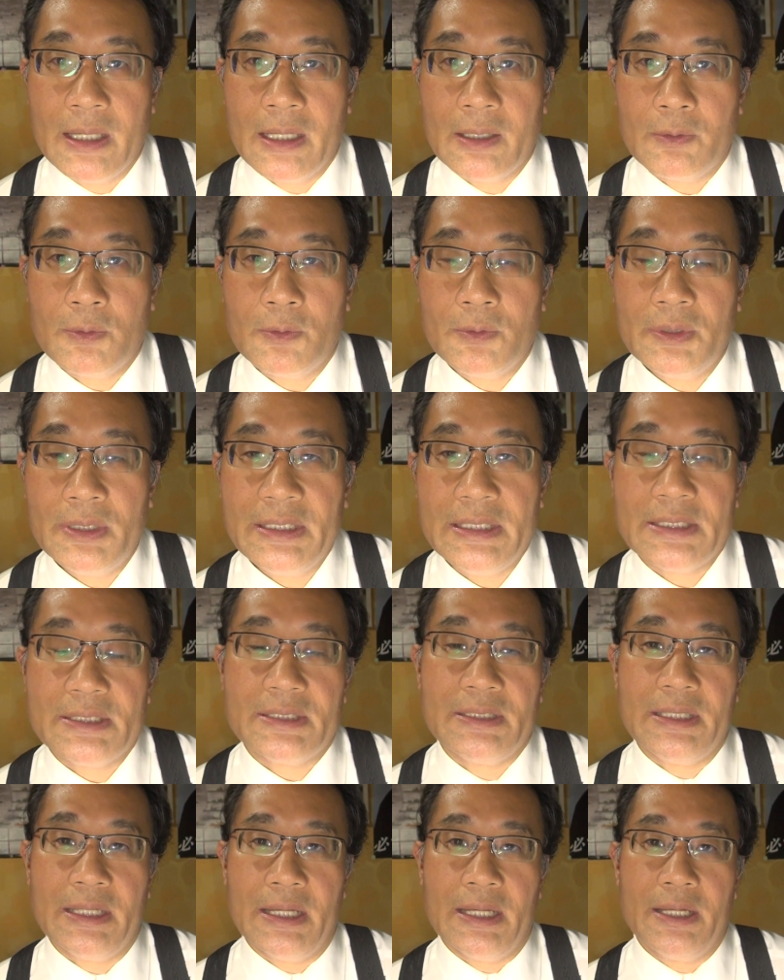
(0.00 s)
えここにで
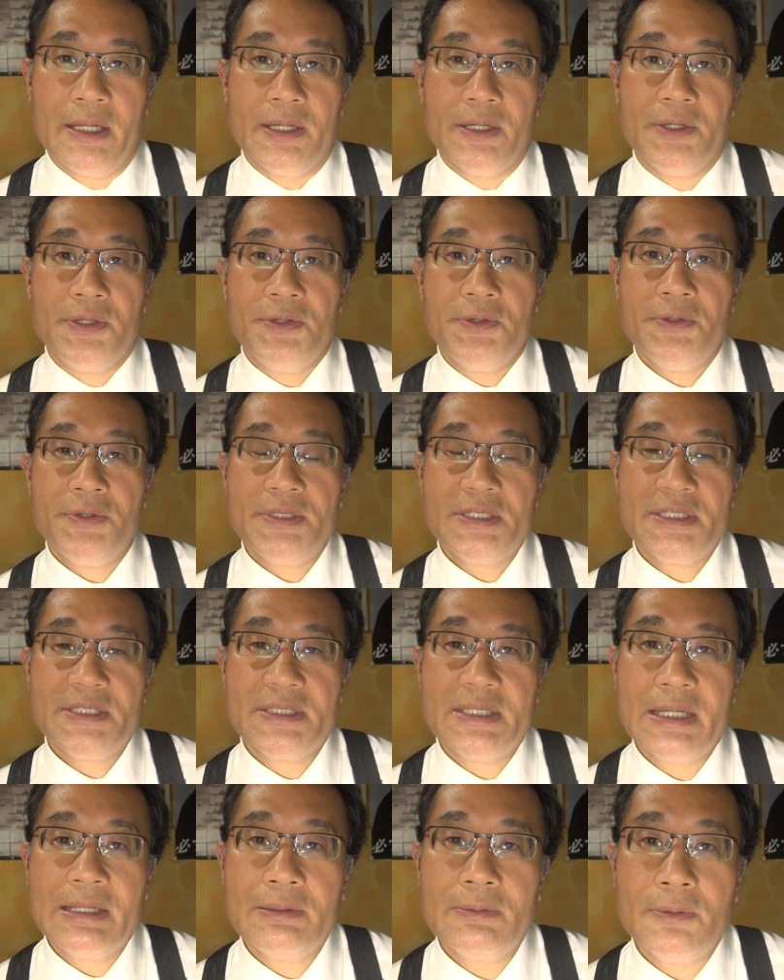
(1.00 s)
すね留置
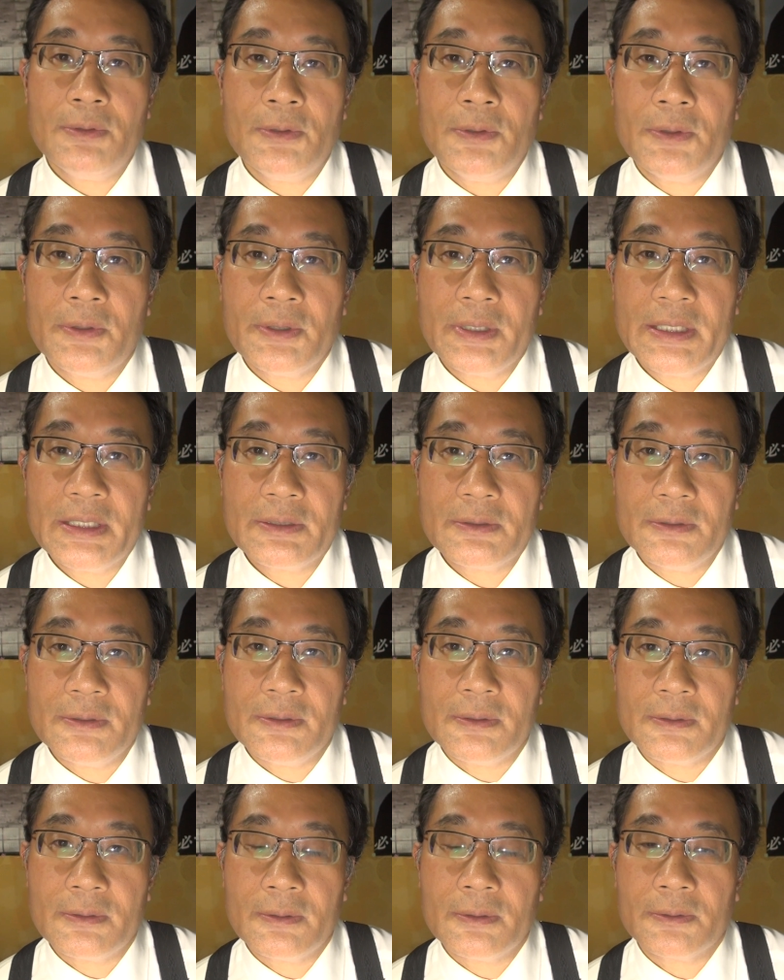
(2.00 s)
線を引
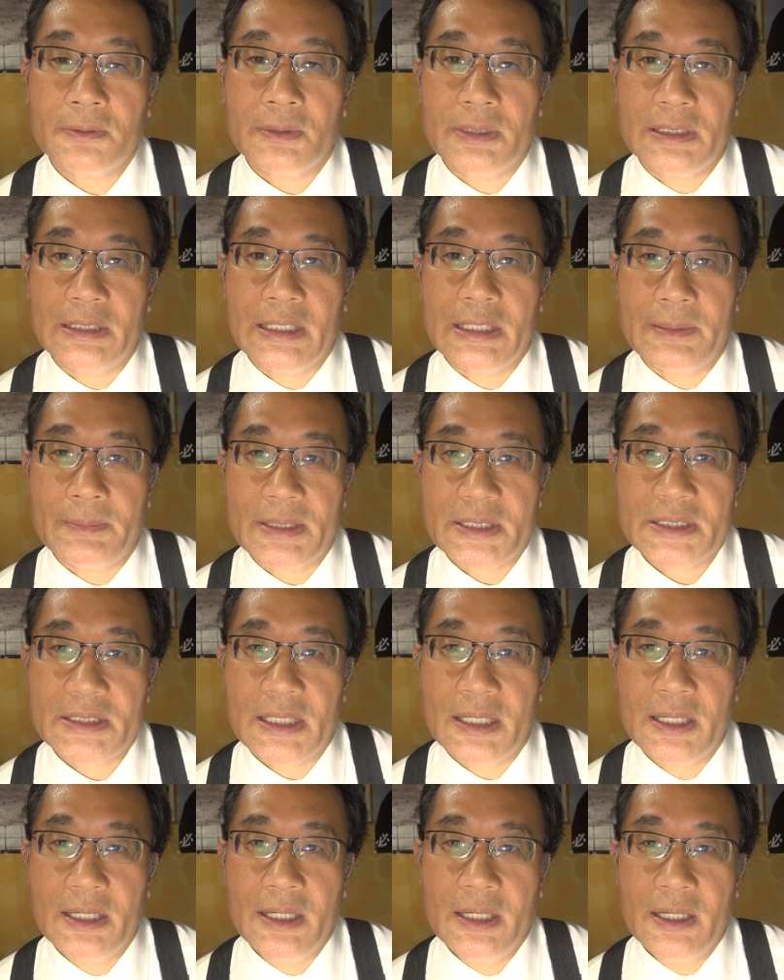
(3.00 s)
くことになりまし
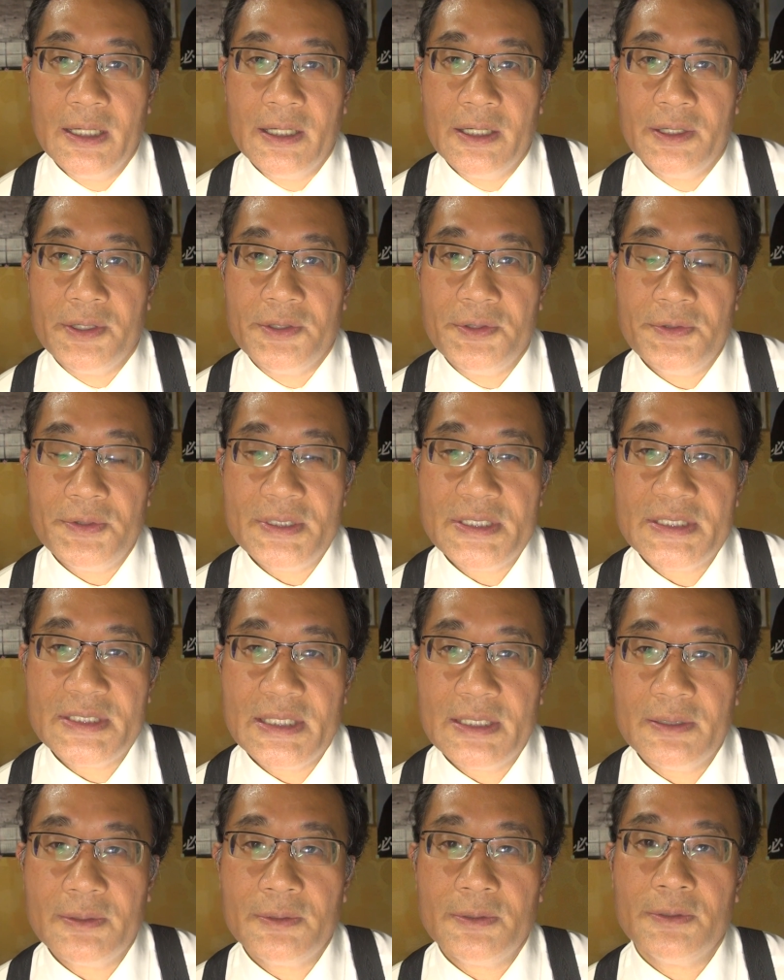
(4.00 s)
た留置
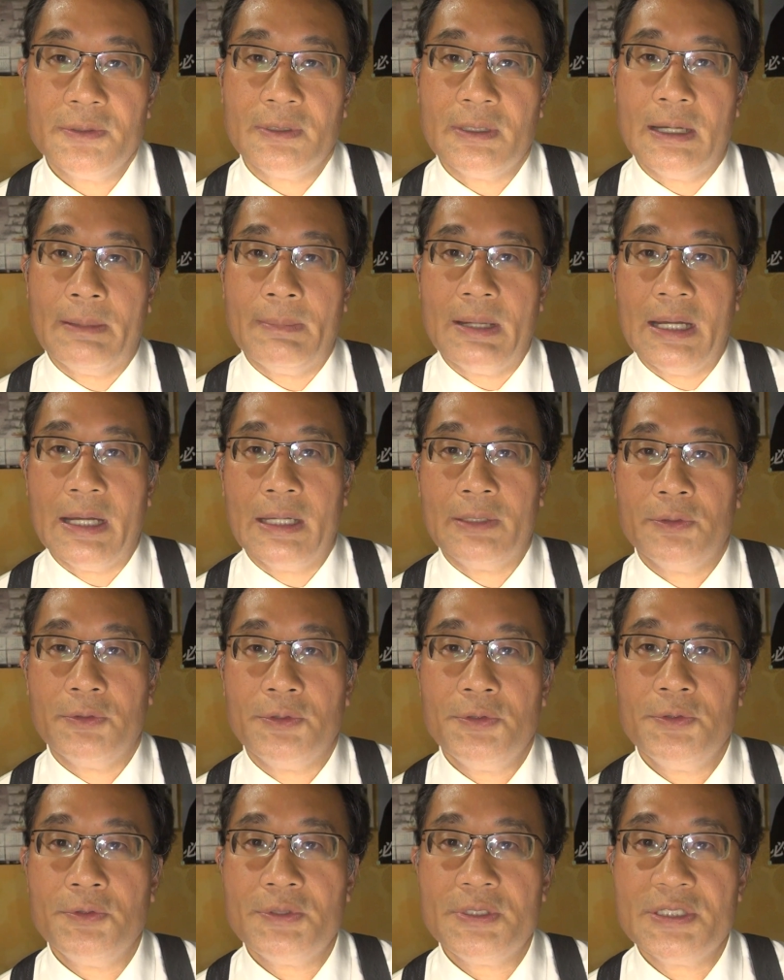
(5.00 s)
線というのは、まあ、あ
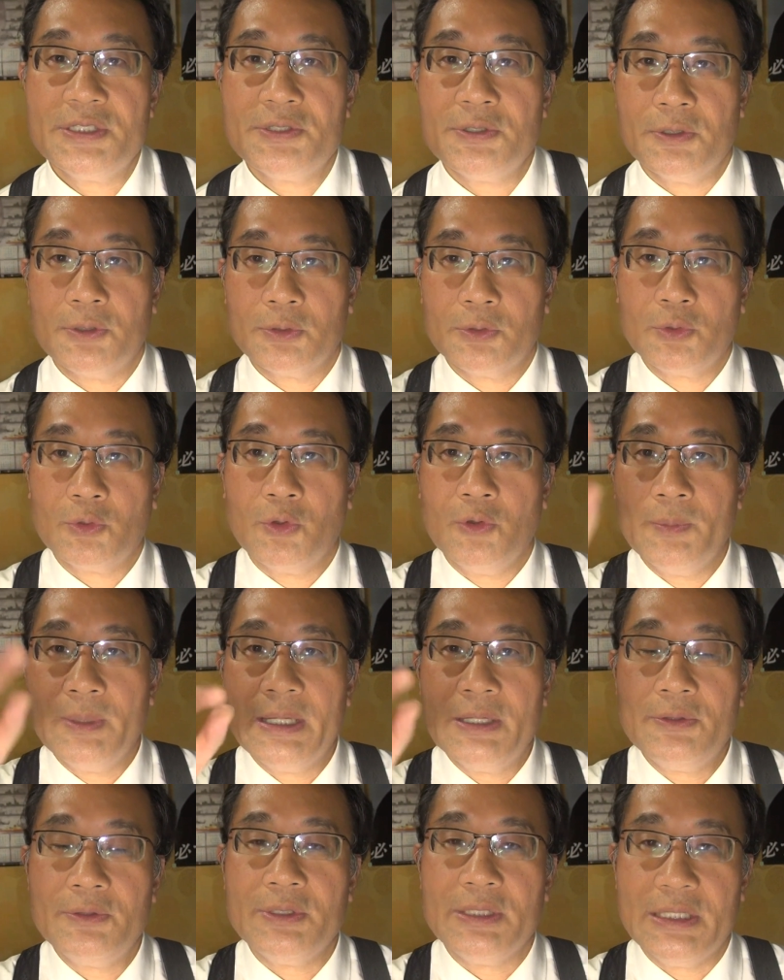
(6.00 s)
の留置所止
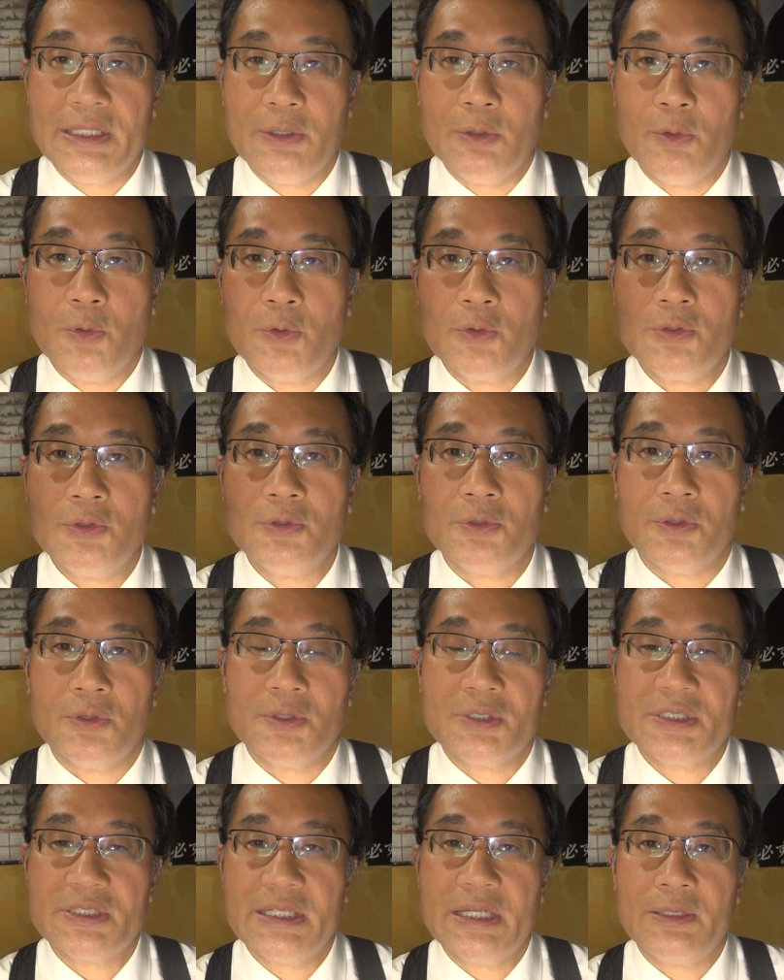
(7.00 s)
めるに置く
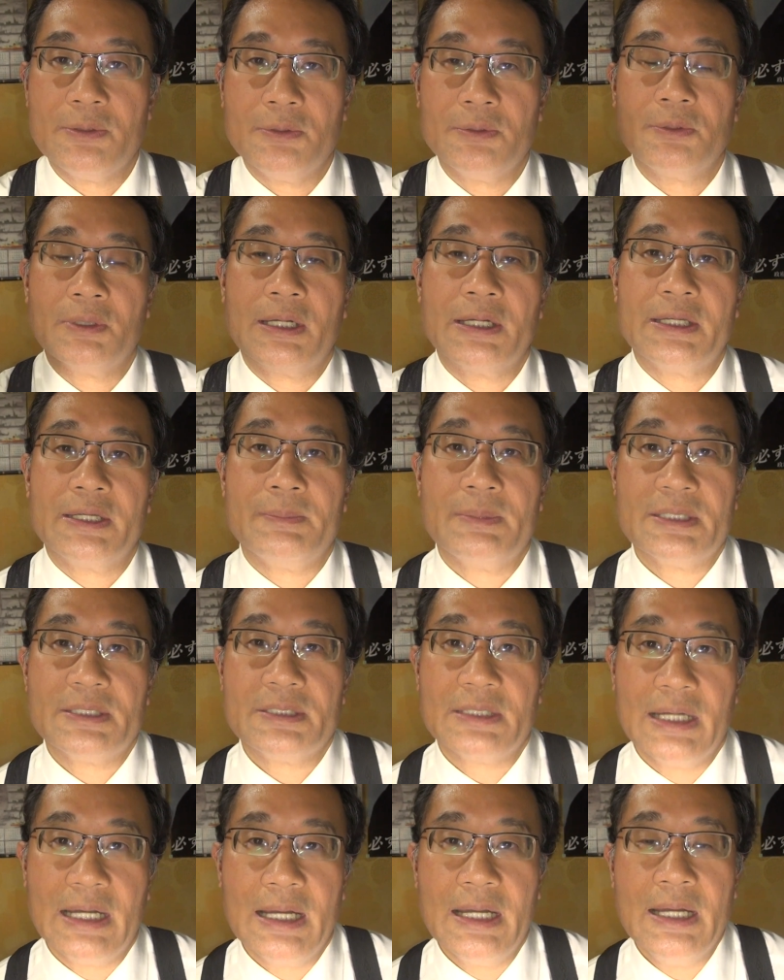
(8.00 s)
の線路と書きま
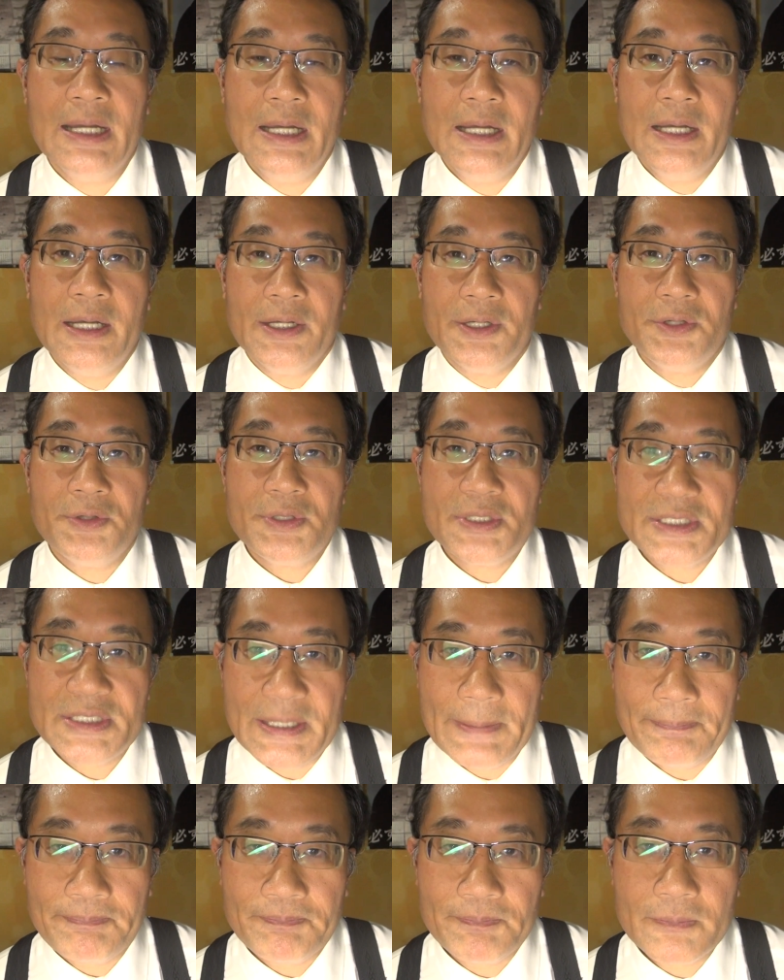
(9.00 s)
すが留置
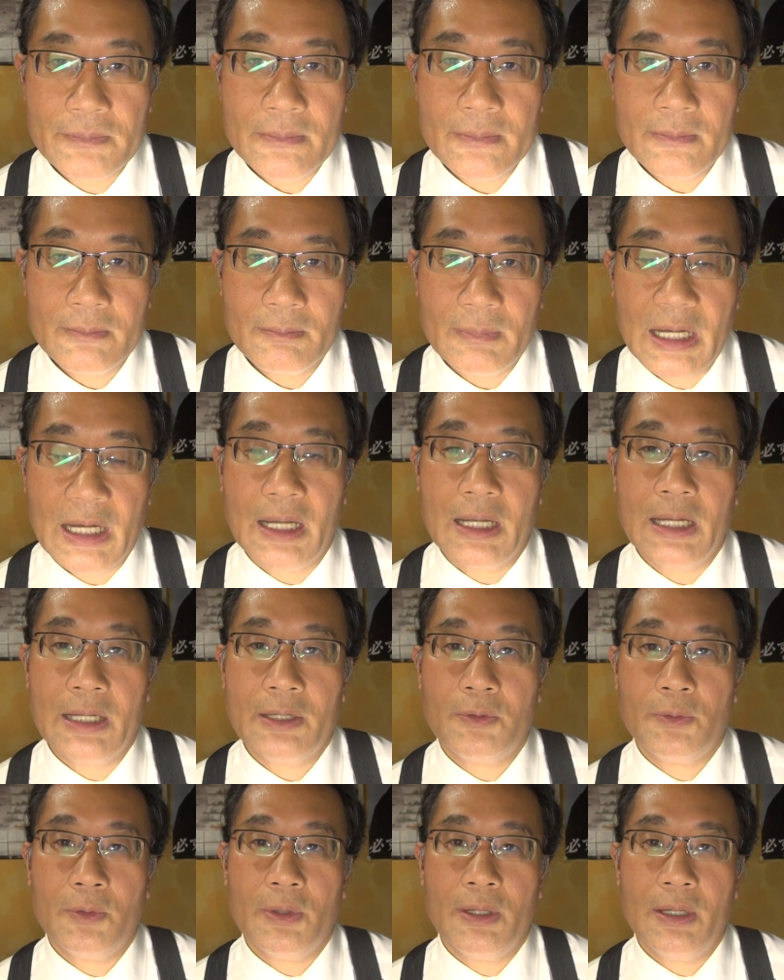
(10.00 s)
線まあ
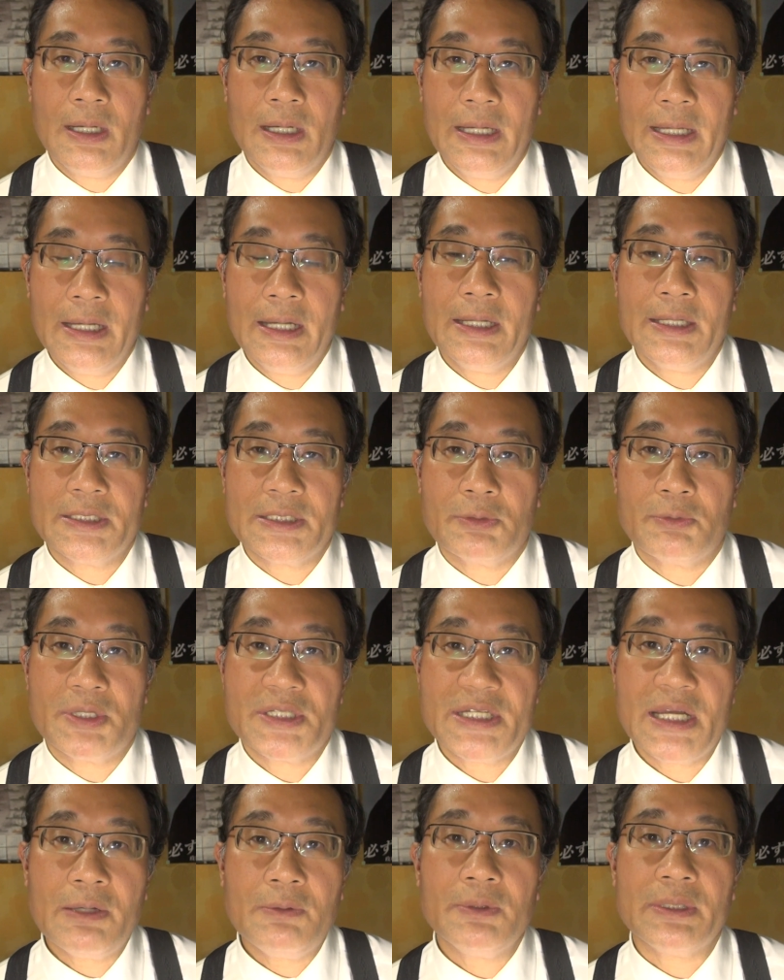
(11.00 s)
あの早い話はこ
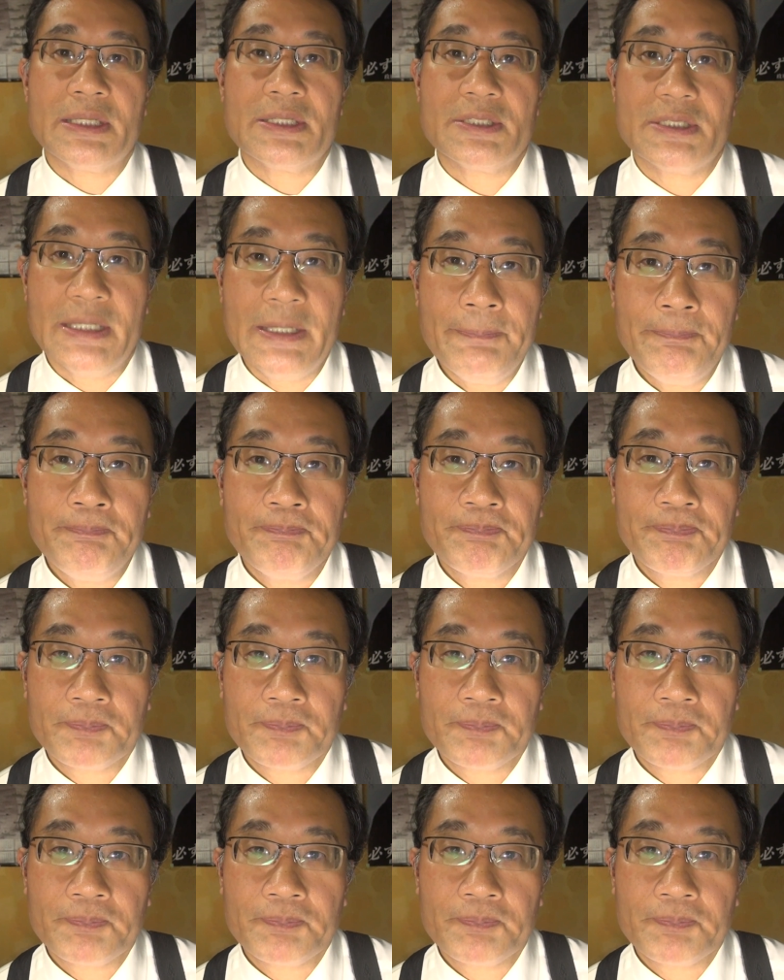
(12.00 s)
れ車庫ですね